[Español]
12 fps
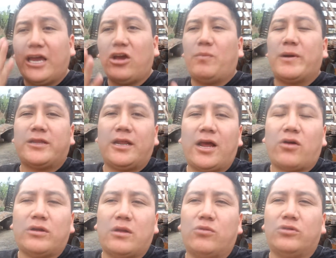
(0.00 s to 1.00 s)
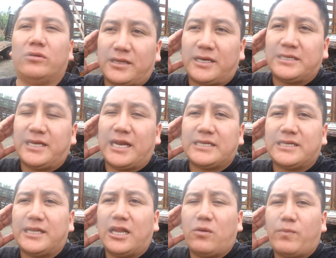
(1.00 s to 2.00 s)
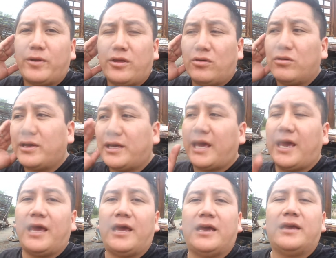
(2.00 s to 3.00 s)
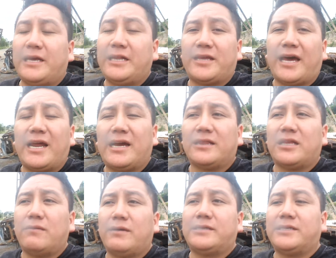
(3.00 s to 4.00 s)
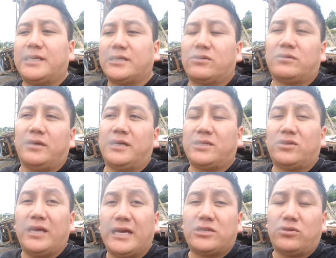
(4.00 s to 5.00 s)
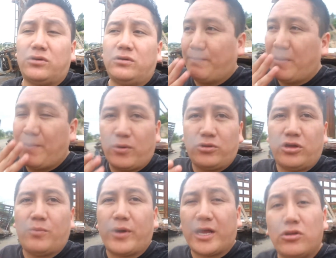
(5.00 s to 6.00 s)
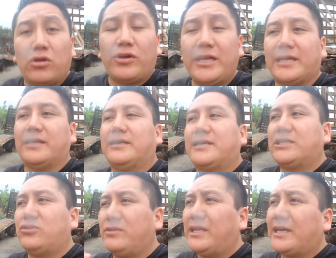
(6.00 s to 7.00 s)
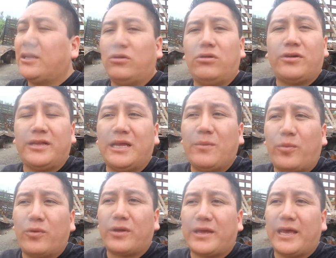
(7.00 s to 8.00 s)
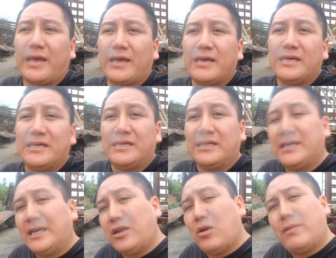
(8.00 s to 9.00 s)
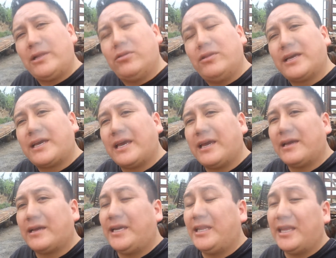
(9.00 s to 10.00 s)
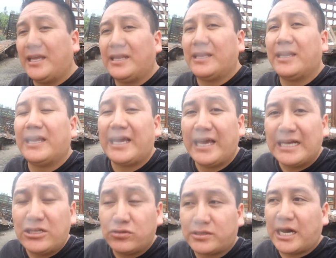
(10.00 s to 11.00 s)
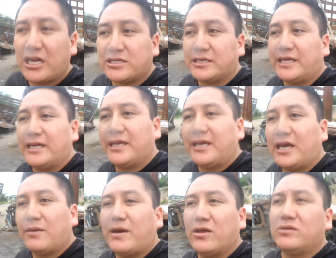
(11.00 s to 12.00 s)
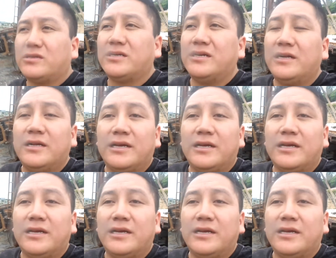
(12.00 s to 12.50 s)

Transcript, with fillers: hay que compartirla con el mundo. Quisiera ser de la opinión que quitaran tal vez estas, esto, me pregunto yo por qué no lo quitan. Resulta que no lo quitan porque en el momento de que quiten estos carros que están aquí quemados,